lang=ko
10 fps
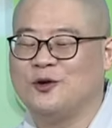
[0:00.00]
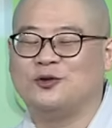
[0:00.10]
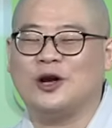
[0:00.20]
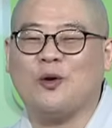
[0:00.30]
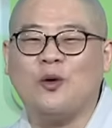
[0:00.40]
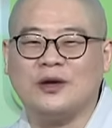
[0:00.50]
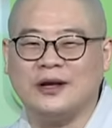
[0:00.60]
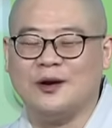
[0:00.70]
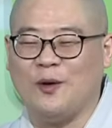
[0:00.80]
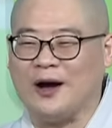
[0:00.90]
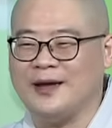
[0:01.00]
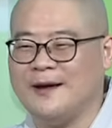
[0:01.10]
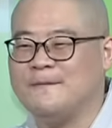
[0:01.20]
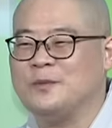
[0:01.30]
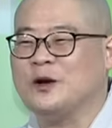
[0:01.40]
우리 코끼리
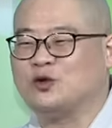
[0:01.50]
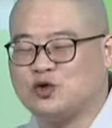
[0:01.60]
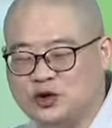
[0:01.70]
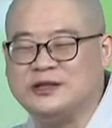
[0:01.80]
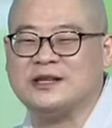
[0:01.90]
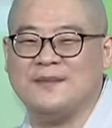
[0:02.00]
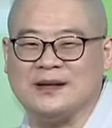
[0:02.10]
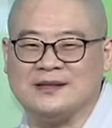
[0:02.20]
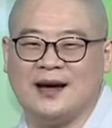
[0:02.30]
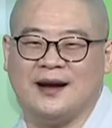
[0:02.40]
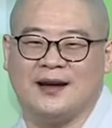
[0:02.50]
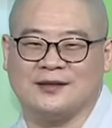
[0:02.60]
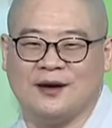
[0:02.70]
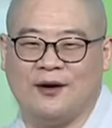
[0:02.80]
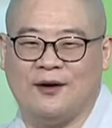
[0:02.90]
왕이 둘째만
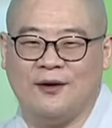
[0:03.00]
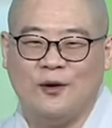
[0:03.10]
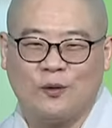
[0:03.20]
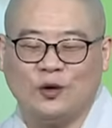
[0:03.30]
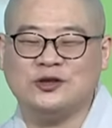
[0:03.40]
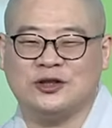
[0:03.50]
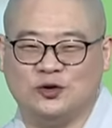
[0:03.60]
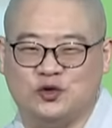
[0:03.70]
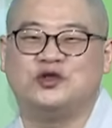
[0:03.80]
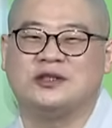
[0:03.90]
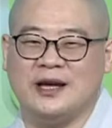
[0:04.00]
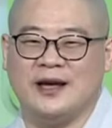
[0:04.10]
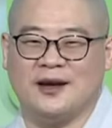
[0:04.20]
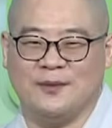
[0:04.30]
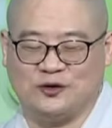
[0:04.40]
사랑해서 꽃을
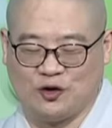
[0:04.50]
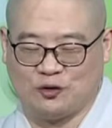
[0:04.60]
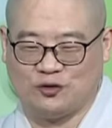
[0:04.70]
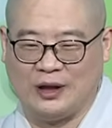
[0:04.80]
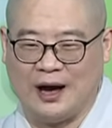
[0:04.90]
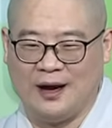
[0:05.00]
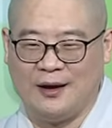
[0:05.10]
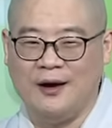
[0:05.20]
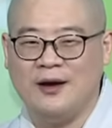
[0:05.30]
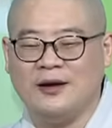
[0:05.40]
둘째에게만 줬구나